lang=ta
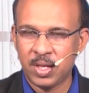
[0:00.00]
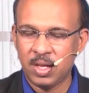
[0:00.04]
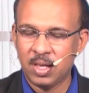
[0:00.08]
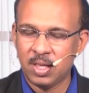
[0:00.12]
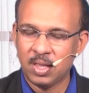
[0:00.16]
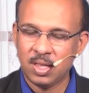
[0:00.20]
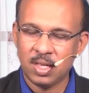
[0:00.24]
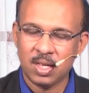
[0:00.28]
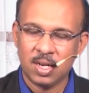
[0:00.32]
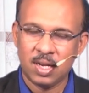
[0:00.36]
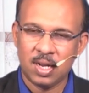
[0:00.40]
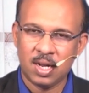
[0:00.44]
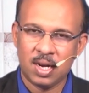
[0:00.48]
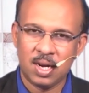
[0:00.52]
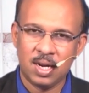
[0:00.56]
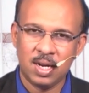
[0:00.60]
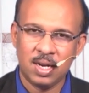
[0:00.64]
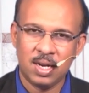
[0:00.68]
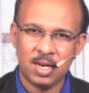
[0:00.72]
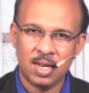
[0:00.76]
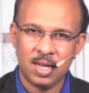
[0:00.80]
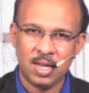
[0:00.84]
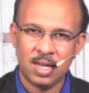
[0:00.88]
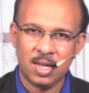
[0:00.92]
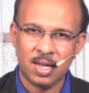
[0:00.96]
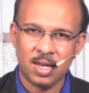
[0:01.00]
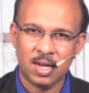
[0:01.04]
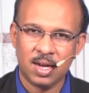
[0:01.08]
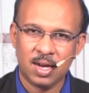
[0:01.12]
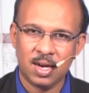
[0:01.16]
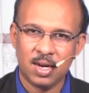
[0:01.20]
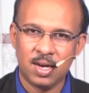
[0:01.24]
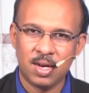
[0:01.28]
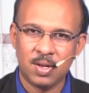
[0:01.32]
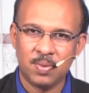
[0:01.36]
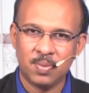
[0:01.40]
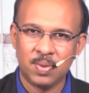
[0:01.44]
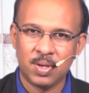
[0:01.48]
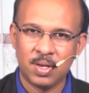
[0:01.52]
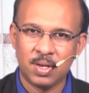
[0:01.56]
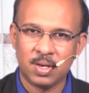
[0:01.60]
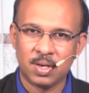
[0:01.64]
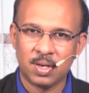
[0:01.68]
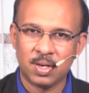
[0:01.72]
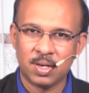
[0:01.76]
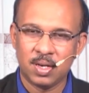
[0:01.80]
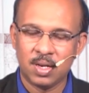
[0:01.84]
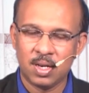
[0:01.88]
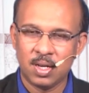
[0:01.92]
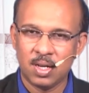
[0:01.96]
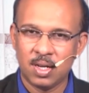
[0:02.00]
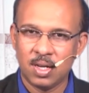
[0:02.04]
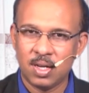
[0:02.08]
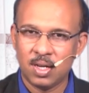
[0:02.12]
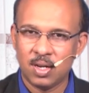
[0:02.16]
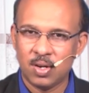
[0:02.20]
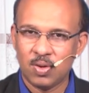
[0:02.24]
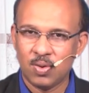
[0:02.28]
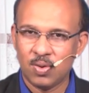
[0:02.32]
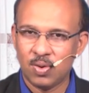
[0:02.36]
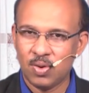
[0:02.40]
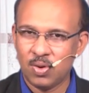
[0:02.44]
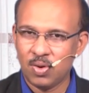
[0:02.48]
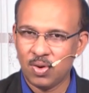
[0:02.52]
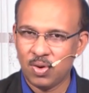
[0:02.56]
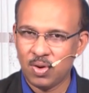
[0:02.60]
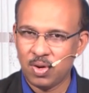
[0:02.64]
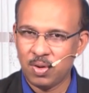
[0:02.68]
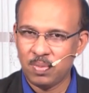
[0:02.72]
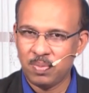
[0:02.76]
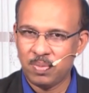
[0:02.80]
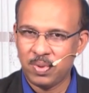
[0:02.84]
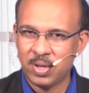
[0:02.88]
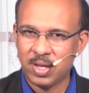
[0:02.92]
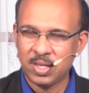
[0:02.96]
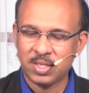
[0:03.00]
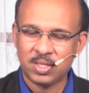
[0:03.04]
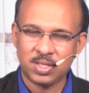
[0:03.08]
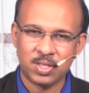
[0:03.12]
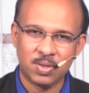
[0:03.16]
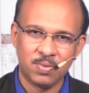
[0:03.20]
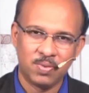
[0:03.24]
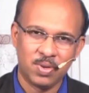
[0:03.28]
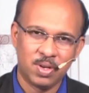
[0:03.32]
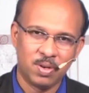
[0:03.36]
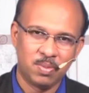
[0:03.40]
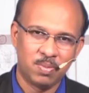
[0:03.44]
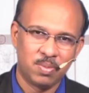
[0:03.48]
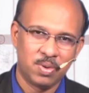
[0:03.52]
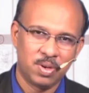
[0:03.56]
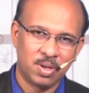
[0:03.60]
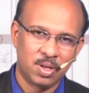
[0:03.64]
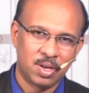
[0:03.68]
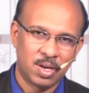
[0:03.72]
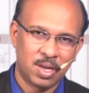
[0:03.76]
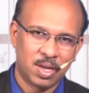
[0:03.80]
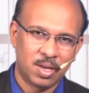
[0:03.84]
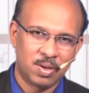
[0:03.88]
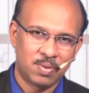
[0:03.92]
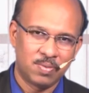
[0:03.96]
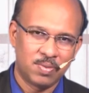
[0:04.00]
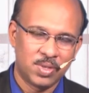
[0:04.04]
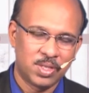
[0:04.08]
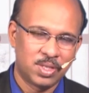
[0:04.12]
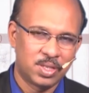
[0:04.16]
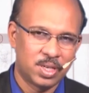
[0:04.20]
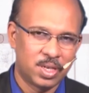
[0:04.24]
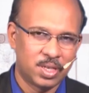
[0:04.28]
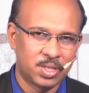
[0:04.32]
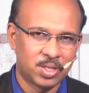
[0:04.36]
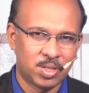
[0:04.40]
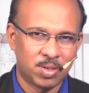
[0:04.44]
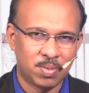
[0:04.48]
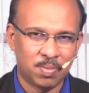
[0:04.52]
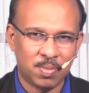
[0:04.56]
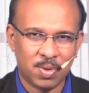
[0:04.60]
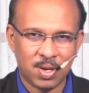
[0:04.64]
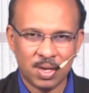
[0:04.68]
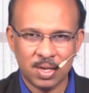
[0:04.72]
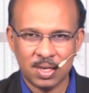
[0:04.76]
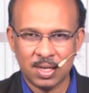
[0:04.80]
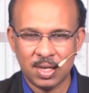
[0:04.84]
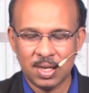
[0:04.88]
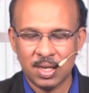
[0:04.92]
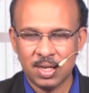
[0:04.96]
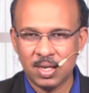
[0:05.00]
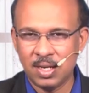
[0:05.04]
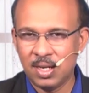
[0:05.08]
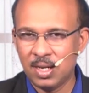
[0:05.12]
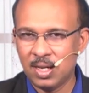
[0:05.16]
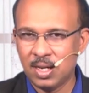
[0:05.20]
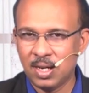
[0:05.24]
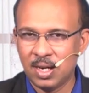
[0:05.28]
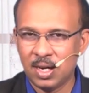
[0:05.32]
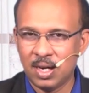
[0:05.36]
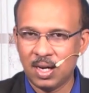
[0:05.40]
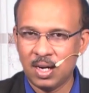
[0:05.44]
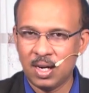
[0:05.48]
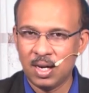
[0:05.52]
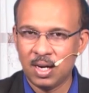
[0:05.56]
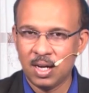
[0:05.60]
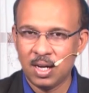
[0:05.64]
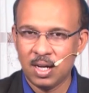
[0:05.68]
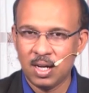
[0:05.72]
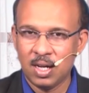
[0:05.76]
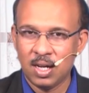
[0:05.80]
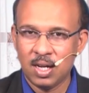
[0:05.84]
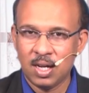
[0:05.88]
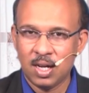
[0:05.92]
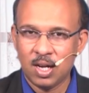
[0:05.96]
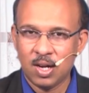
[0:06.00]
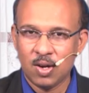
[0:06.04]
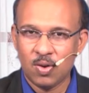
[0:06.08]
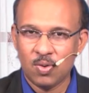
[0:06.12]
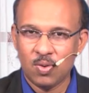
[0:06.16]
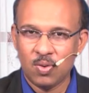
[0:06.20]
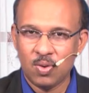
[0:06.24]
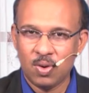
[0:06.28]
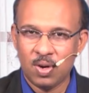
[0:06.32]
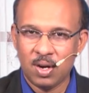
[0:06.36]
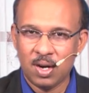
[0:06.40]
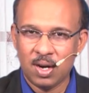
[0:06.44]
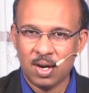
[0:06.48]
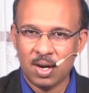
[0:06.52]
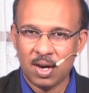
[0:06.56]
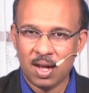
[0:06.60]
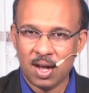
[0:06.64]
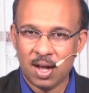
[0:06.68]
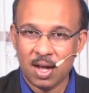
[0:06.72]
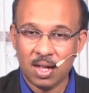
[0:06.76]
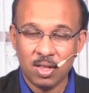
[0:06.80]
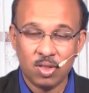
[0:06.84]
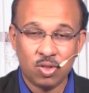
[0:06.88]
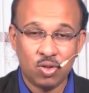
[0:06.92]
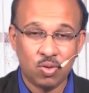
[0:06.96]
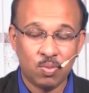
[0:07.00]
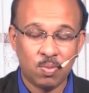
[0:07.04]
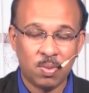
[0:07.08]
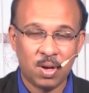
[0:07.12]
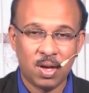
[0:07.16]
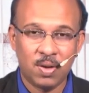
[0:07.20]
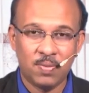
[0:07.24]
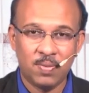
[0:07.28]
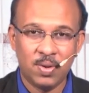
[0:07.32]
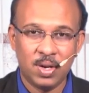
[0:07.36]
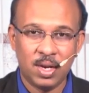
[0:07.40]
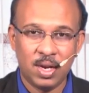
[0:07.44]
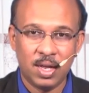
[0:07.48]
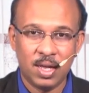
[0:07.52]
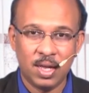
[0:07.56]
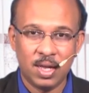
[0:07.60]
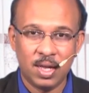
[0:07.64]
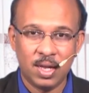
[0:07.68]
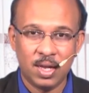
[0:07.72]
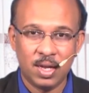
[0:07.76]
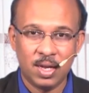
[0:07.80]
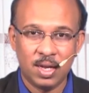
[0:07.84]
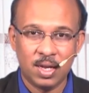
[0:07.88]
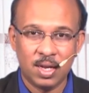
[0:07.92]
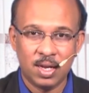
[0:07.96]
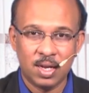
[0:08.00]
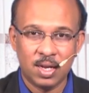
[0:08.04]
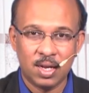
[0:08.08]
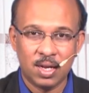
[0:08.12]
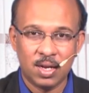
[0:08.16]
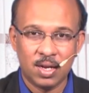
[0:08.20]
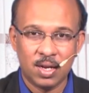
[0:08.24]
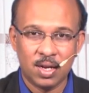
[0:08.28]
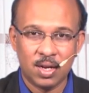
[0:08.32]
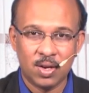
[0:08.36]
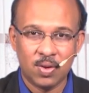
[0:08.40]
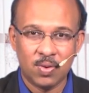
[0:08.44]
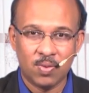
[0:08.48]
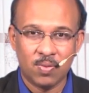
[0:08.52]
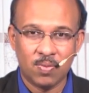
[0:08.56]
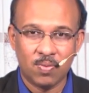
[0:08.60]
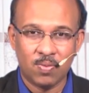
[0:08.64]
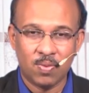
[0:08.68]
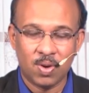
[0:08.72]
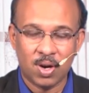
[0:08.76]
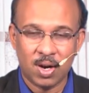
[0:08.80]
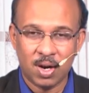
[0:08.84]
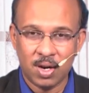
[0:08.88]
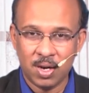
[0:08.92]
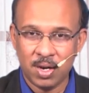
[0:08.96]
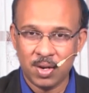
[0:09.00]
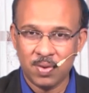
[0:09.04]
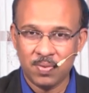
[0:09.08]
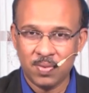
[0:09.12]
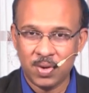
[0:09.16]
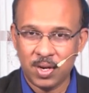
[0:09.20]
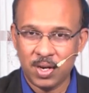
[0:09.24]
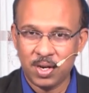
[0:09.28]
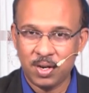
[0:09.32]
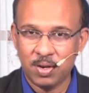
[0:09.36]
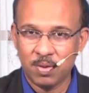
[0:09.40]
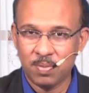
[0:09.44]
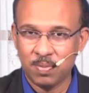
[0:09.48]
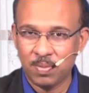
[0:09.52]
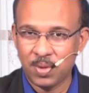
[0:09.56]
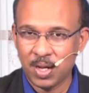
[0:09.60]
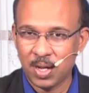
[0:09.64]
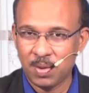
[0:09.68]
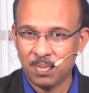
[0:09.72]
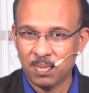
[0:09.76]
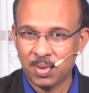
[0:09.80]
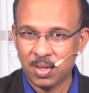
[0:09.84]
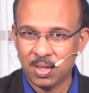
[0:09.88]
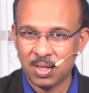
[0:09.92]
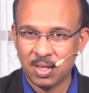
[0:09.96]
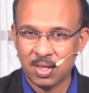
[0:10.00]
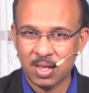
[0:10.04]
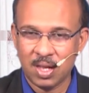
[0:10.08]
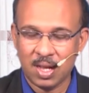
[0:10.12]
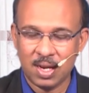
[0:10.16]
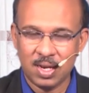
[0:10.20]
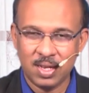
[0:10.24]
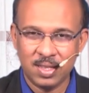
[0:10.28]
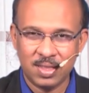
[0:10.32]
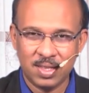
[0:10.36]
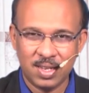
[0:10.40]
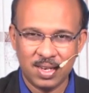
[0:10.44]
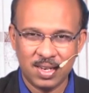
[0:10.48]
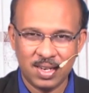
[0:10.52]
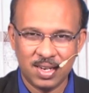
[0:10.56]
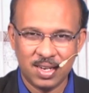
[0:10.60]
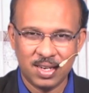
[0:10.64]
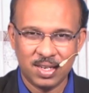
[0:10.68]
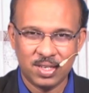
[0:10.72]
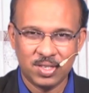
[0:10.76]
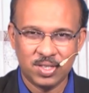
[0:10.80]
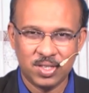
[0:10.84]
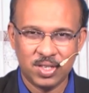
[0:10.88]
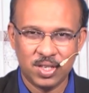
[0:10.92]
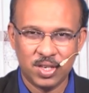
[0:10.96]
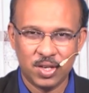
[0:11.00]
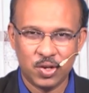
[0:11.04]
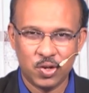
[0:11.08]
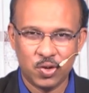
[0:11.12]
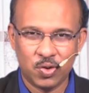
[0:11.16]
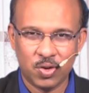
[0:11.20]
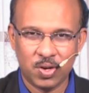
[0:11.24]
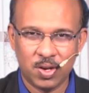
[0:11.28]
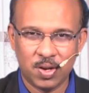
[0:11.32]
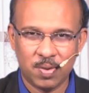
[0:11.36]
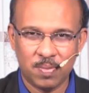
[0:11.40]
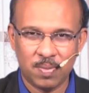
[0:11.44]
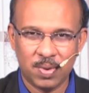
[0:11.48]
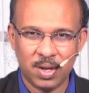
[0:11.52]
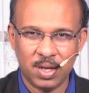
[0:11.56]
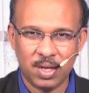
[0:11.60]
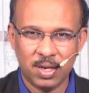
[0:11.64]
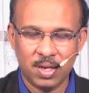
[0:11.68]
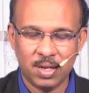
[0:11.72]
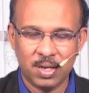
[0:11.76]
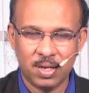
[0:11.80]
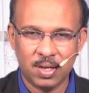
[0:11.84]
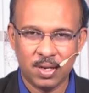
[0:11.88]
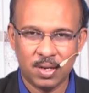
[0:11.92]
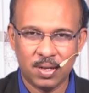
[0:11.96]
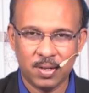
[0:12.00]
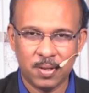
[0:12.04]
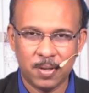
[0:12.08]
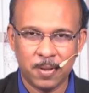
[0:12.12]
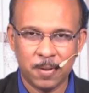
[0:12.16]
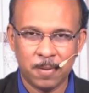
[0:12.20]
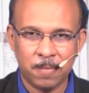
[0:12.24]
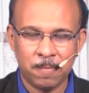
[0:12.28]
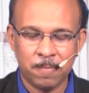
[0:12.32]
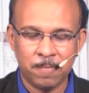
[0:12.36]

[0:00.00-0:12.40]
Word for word: இந்த நாளிலே ஆண்டவர் உங்களோடு பேச விரும்புகிறார் விசேஷமாக நீங்கள் உங்கள் ஆத்துமாவிலே வாழ வேண்டும் என்பதுதான் இந்த நிகழ்ச்சியின் நோக்கமாக இருக்கிறது